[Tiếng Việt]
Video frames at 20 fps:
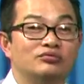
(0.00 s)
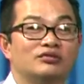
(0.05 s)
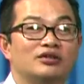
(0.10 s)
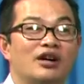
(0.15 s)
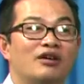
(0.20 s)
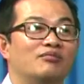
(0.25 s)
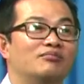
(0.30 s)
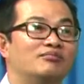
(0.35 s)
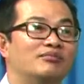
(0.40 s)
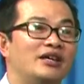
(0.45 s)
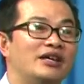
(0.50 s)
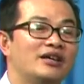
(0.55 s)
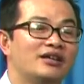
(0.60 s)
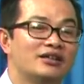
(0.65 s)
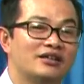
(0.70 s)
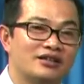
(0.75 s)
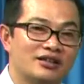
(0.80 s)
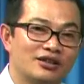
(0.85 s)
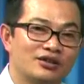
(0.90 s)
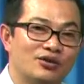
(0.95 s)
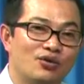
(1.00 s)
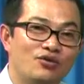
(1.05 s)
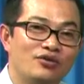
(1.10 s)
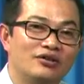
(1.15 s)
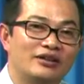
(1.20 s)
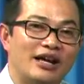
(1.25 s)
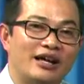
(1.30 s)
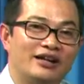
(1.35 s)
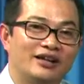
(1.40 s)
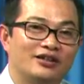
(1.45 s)
không biết cái
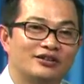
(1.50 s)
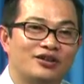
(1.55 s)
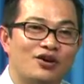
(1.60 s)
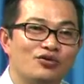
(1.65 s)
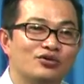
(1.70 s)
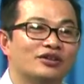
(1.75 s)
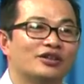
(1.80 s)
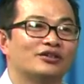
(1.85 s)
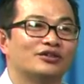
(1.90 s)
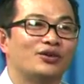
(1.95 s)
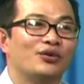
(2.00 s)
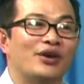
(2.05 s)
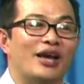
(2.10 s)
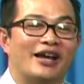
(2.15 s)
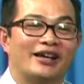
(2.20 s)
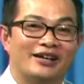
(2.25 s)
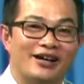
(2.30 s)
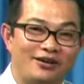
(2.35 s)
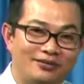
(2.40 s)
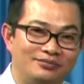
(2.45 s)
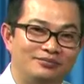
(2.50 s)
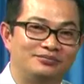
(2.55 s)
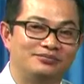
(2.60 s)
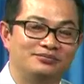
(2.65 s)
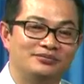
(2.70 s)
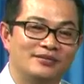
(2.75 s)
thuốc này nó tốt cho tôi hay không